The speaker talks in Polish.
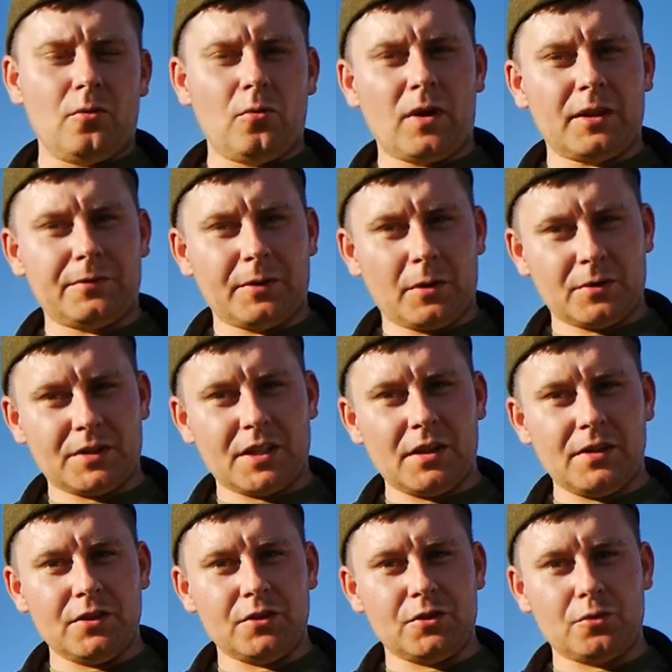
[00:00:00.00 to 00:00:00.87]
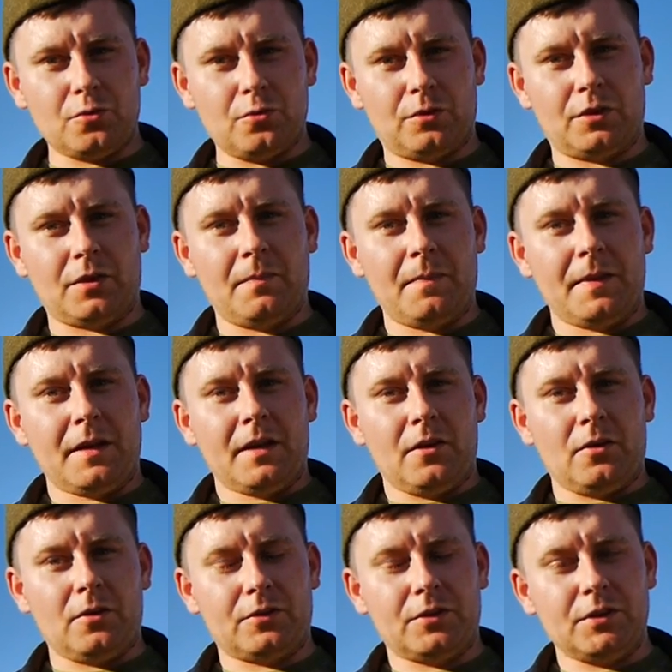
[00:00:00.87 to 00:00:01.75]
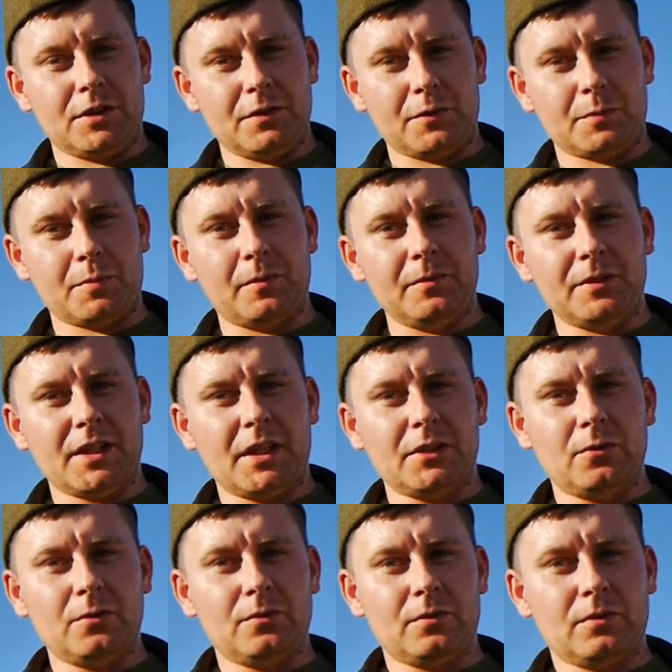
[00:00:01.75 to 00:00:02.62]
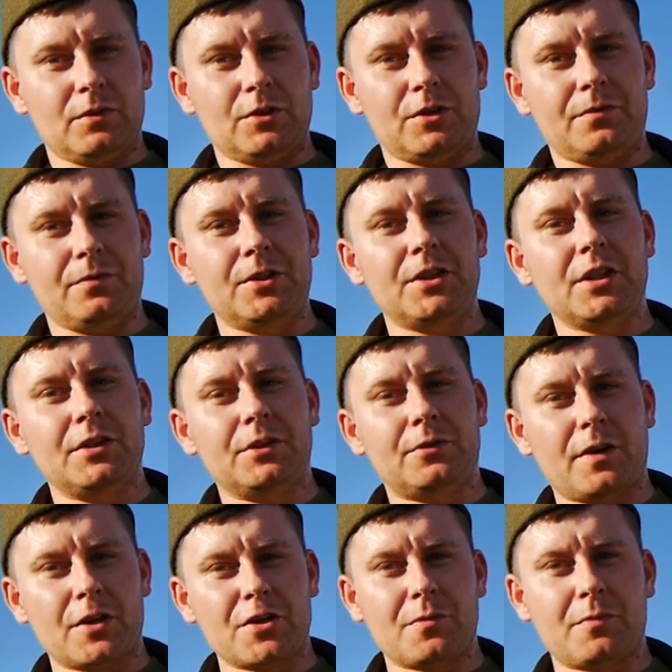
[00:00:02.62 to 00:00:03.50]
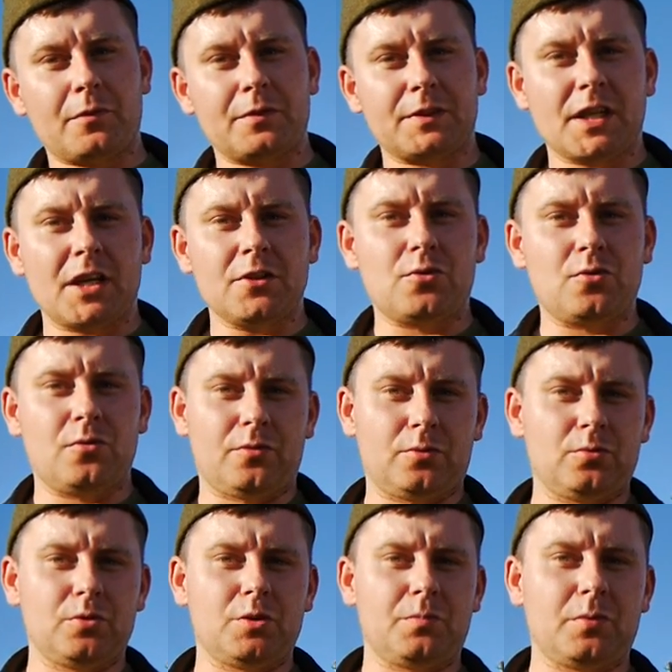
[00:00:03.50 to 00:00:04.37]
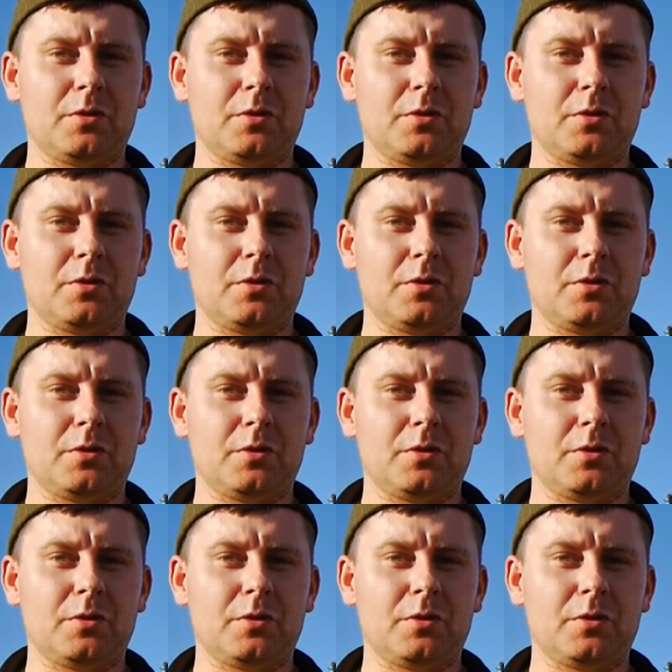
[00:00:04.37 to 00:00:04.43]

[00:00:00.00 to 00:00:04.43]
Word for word: ułatwiał celny zrzut. Lotnicy wspominają, że widzieli twarze powstańców, którzy